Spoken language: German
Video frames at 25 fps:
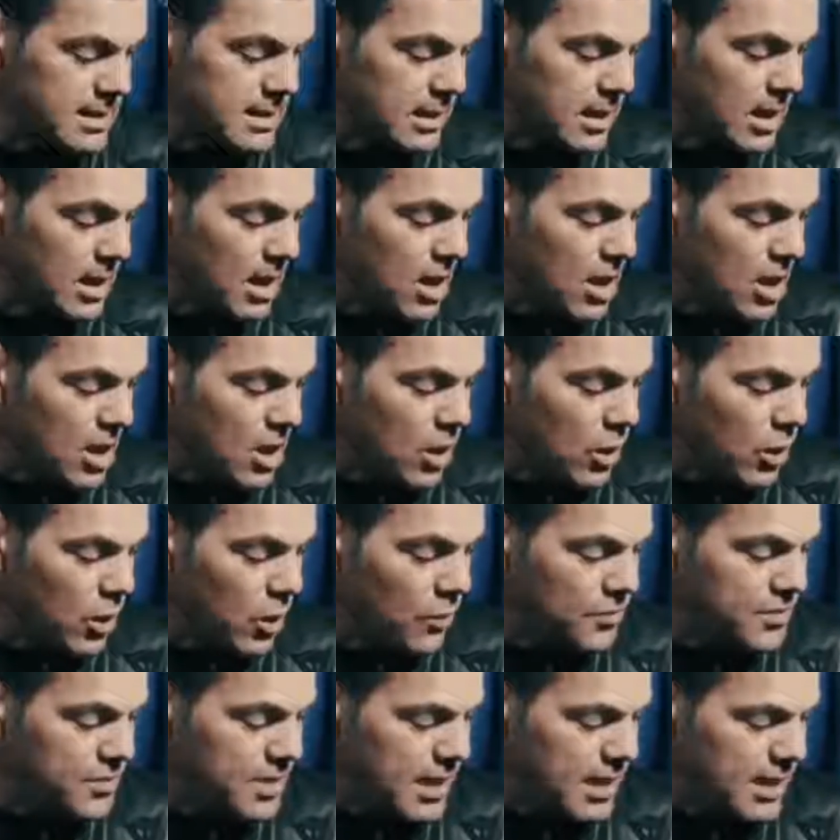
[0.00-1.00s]
umsetzen.
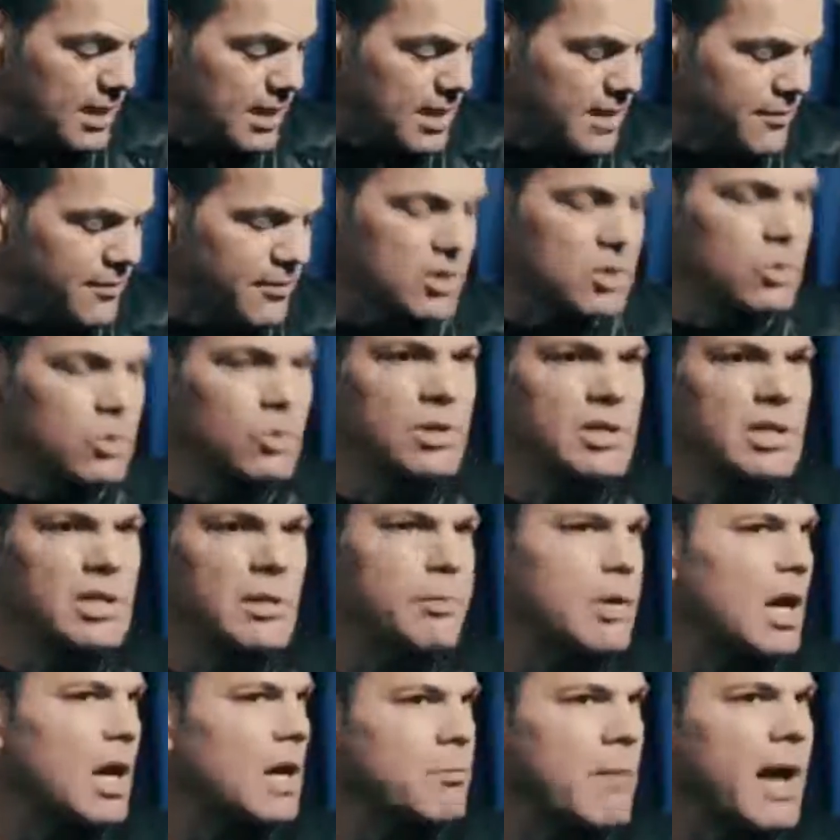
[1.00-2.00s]
Und ich versuche
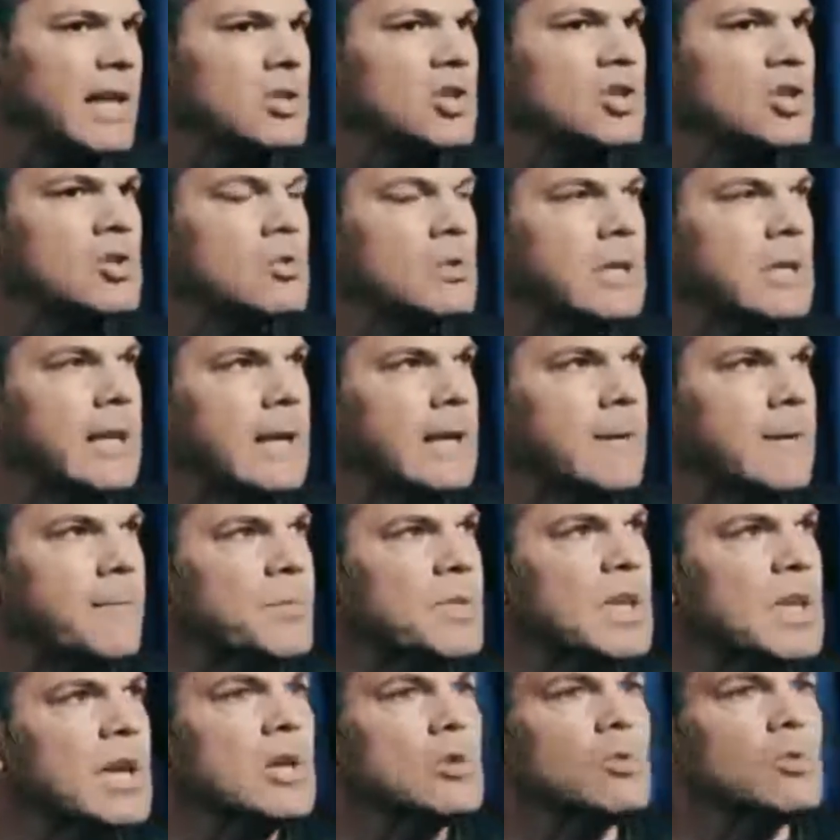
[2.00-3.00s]
hier pragmatisch zu denken.